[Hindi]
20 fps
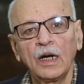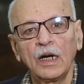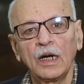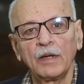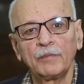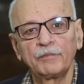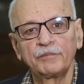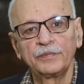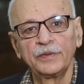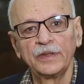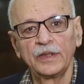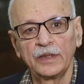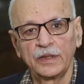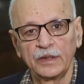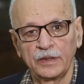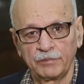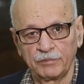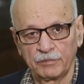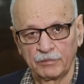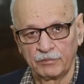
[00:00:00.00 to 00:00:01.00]
आपने
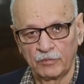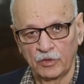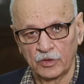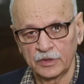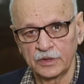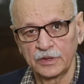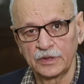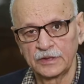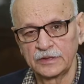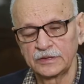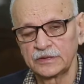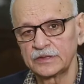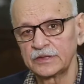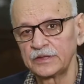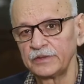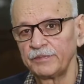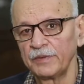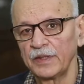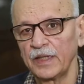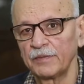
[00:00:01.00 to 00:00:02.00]
मॉडर्न हिस्ट्री
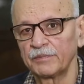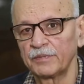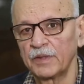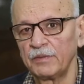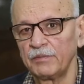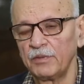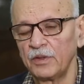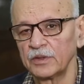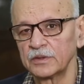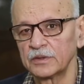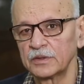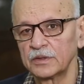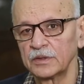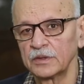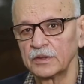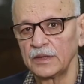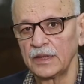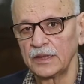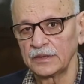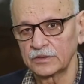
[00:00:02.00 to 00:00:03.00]
पे आपका बहुत
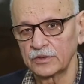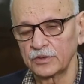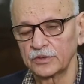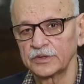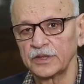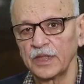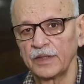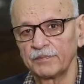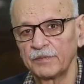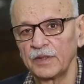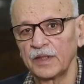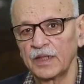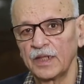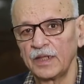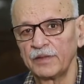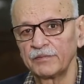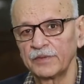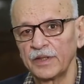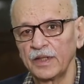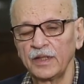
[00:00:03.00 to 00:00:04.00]
ख़ास तौर से आपका
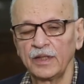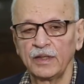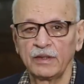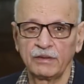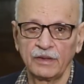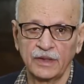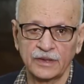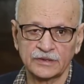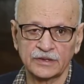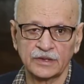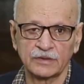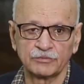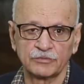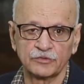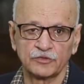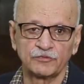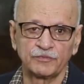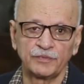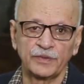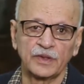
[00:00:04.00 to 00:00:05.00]
काम रहा है नेशनल
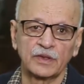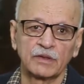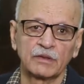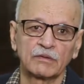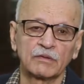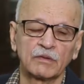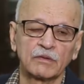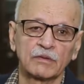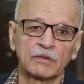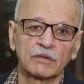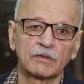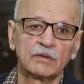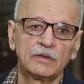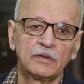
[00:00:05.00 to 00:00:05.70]
मूवमेंट और